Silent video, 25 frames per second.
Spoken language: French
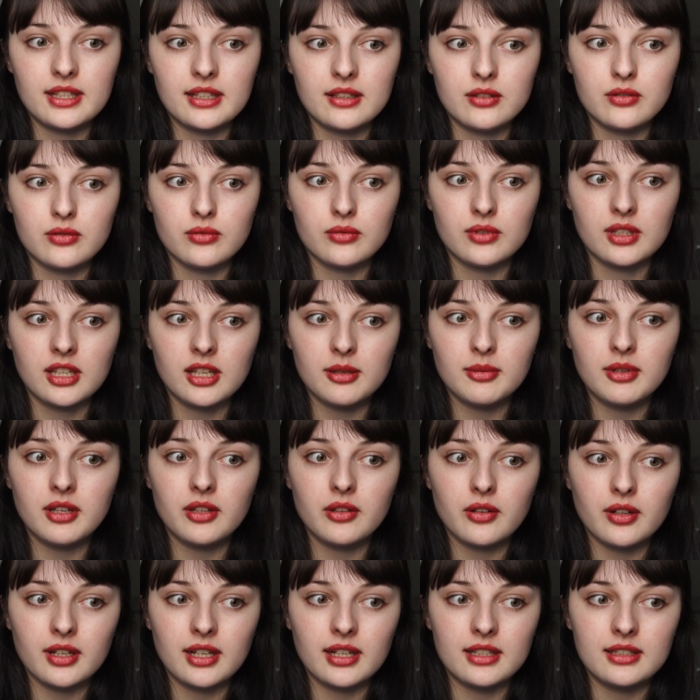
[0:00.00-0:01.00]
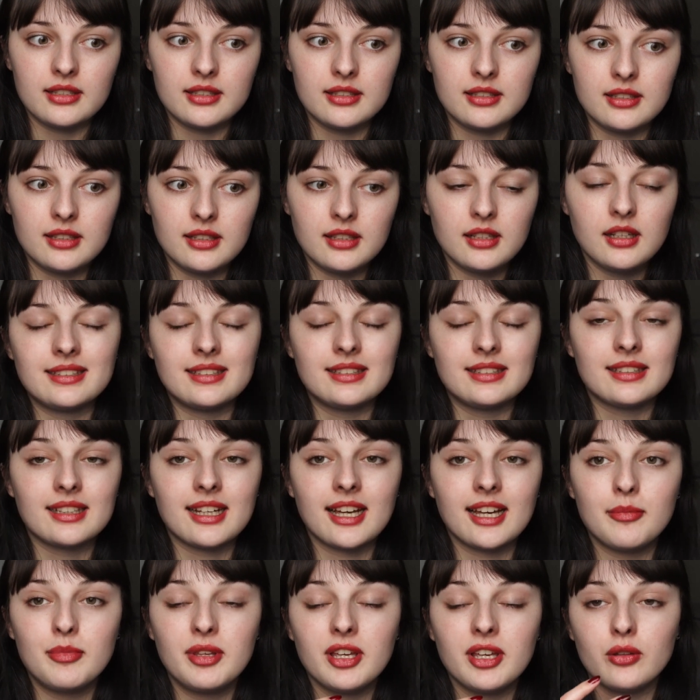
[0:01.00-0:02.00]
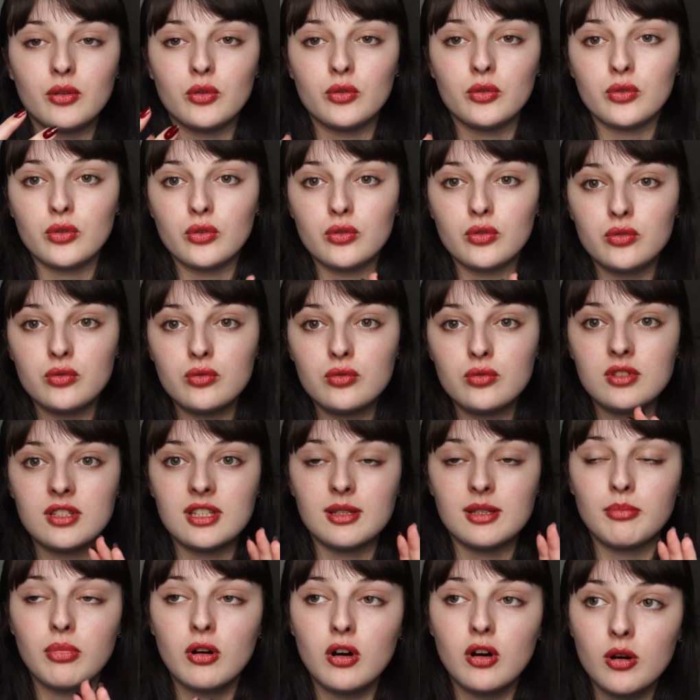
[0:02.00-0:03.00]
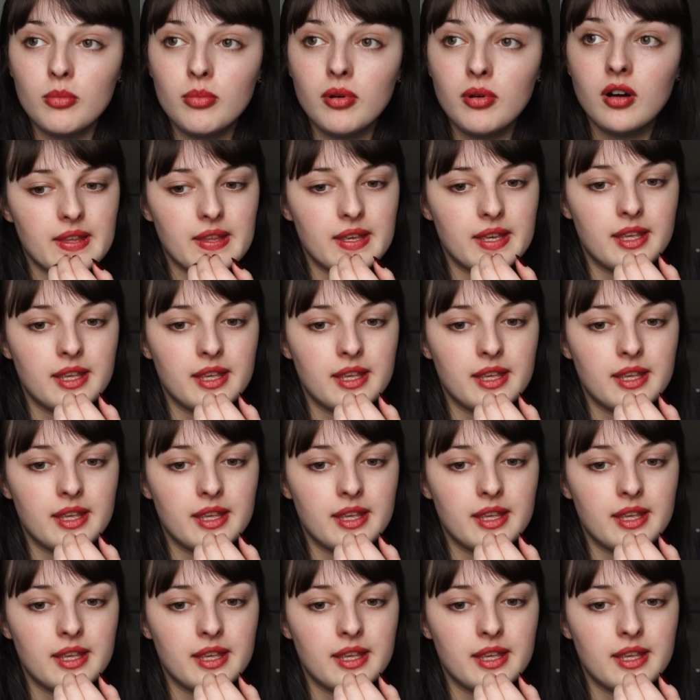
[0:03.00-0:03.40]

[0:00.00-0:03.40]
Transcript: elles sont très bien organisées, c'est très bien entretenu, c'est propre.